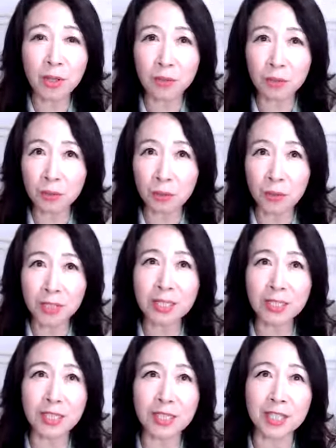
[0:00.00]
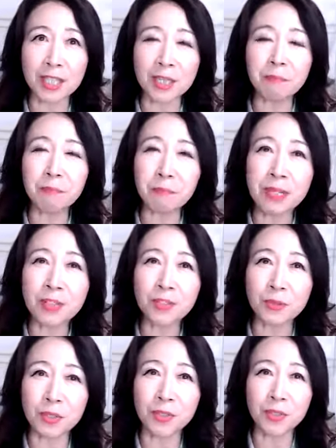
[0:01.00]
この私たち一般庶
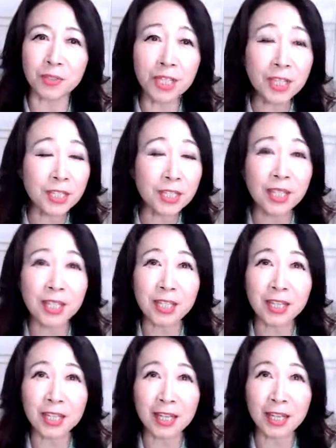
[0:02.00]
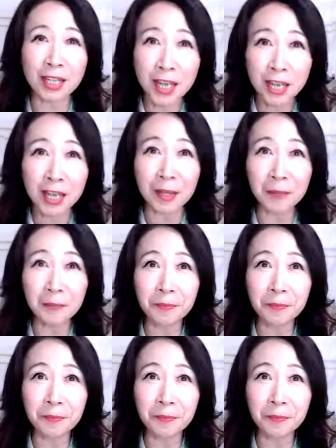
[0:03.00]
民の小さな人間が、